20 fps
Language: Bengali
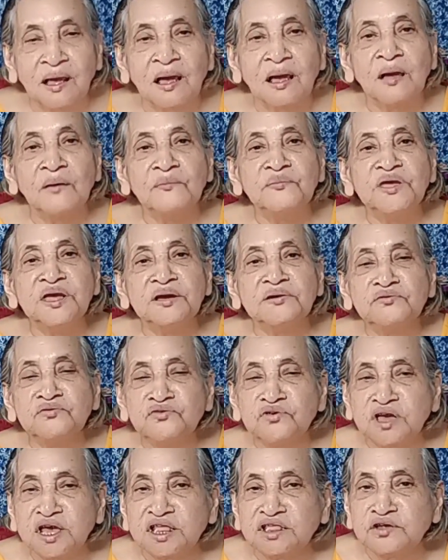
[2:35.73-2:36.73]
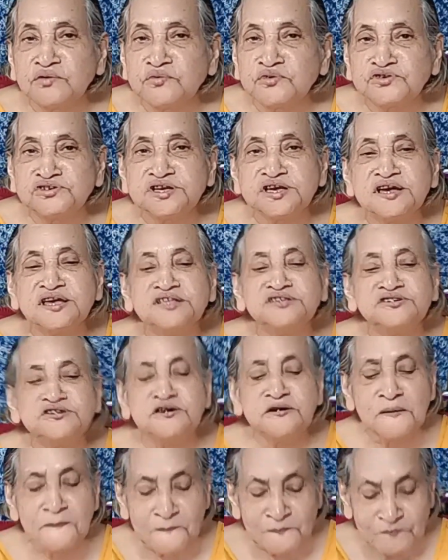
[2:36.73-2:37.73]
আমি এখন খেতে বসে গেছি
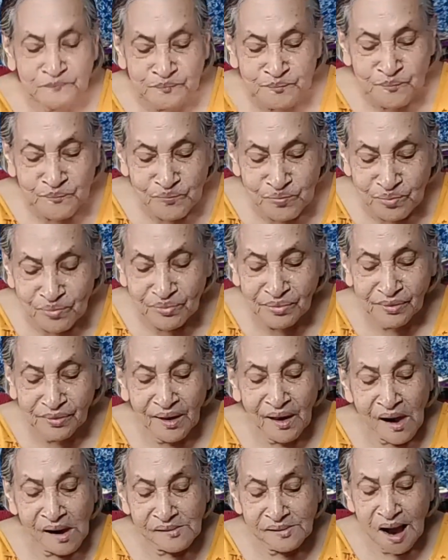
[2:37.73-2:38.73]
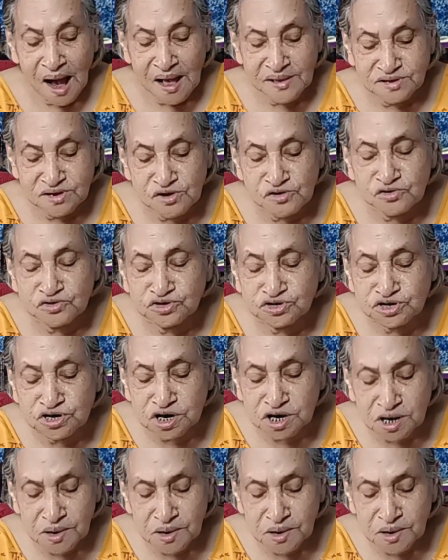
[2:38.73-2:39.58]
আজকে হচ্ছে